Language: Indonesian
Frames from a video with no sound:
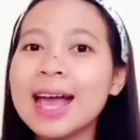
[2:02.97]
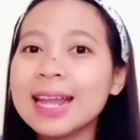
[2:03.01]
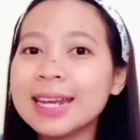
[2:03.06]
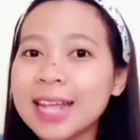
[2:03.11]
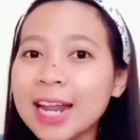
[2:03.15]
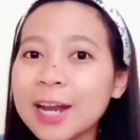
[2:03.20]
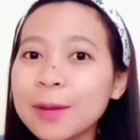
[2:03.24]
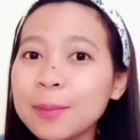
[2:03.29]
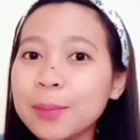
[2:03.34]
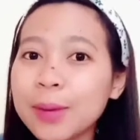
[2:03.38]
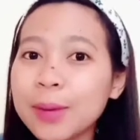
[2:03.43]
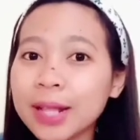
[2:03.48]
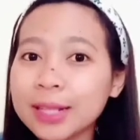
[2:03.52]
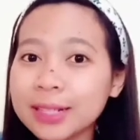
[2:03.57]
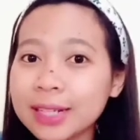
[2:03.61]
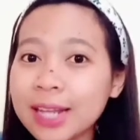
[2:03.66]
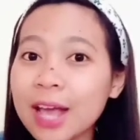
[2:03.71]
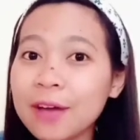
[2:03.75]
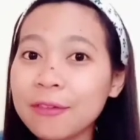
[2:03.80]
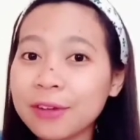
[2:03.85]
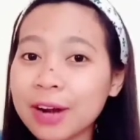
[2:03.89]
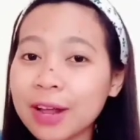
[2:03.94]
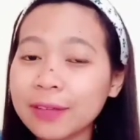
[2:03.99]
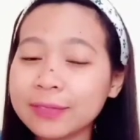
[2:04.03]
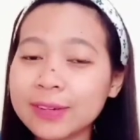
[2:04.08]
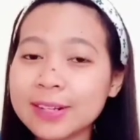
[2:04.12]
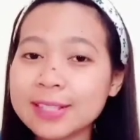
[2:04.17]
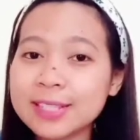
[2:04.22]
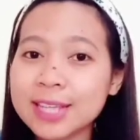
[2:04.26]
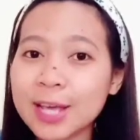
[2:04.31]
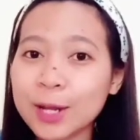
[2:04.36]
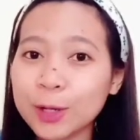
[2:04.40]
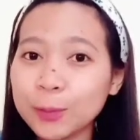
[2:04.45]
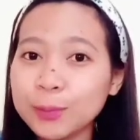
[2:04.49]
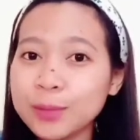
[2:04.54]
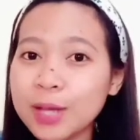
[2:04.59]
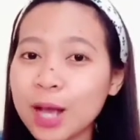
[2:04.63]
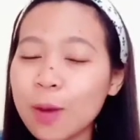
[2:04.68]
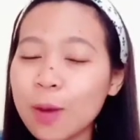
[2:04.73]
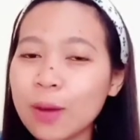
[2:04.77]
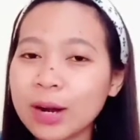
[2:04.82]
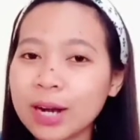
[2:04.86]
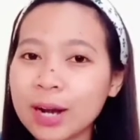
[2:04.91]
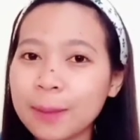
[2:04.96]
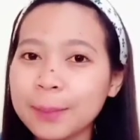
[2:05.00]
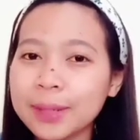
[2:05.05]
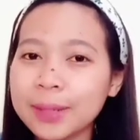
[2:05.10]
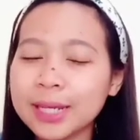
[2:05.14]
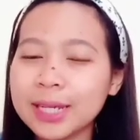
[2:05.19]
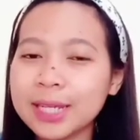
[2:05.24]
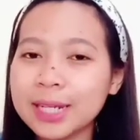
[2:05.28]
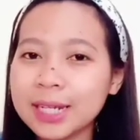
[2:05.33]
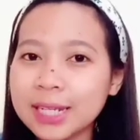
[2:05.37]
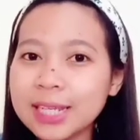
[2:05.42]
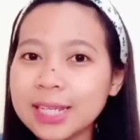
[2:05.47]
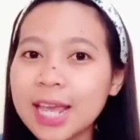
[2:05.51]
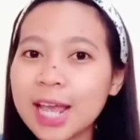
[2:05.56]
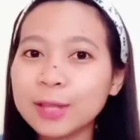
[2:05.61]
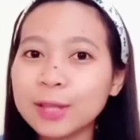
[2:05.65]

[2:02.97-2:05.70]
dan Bradley Everafter Serum yang warna pink ini,